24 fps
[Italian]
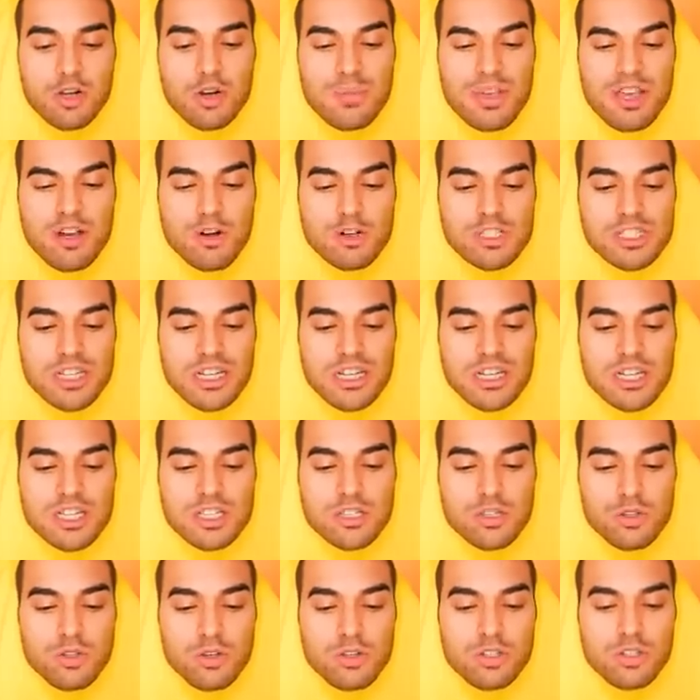come osa
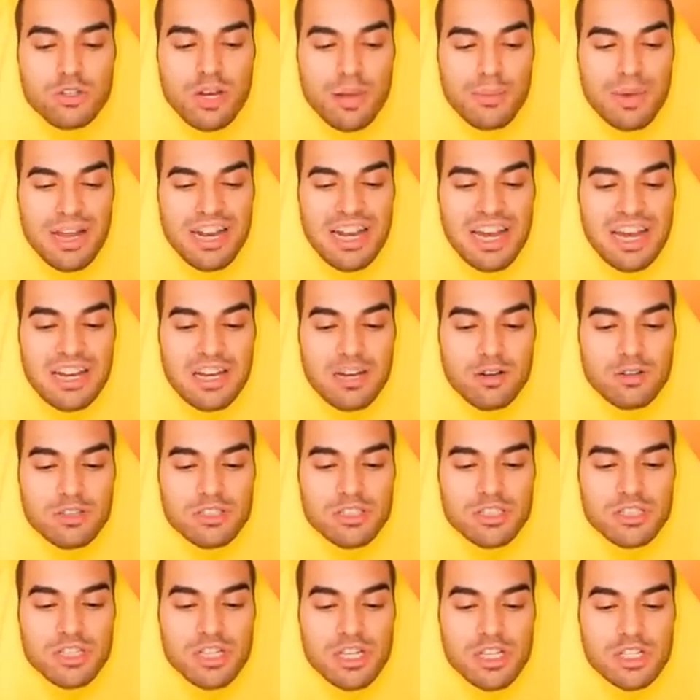Sono io la banana
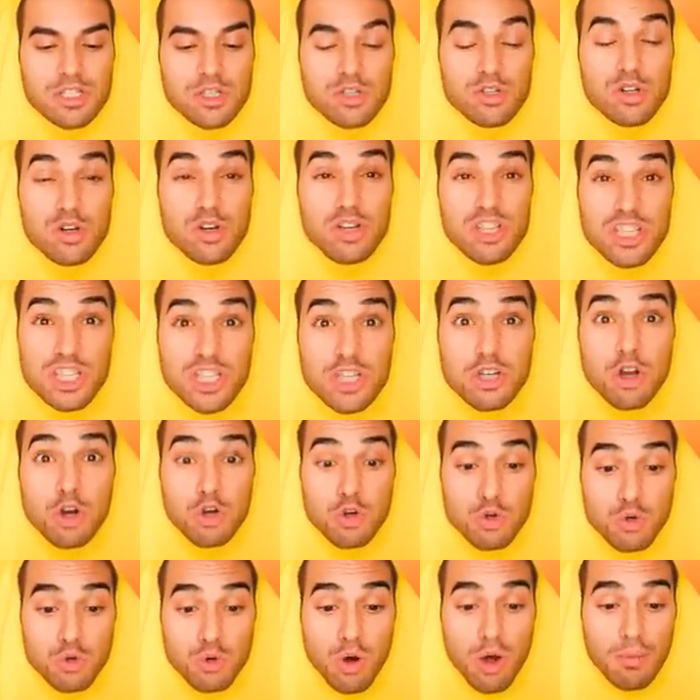oggi Sono io
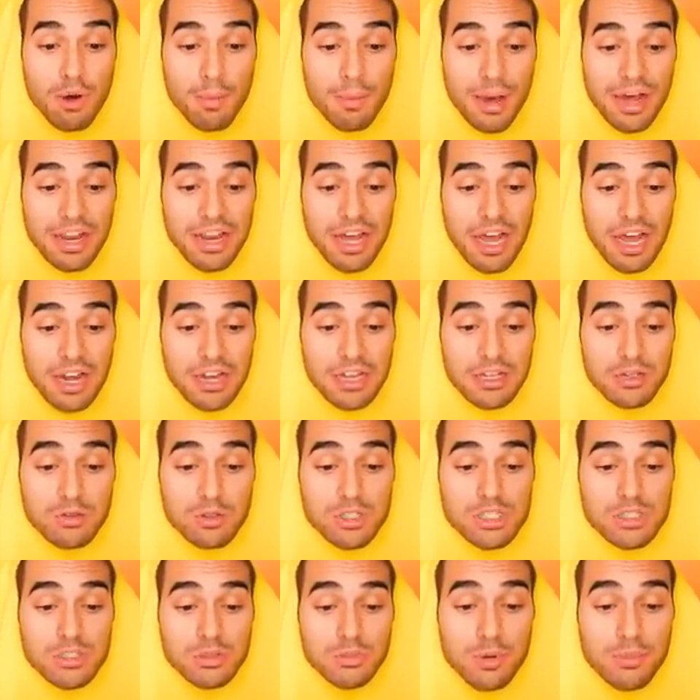l'uomo banana in
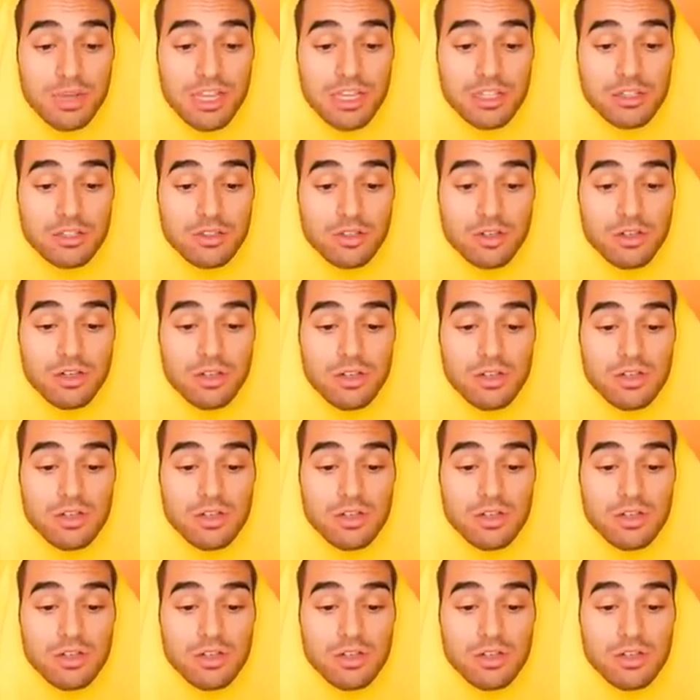questo momento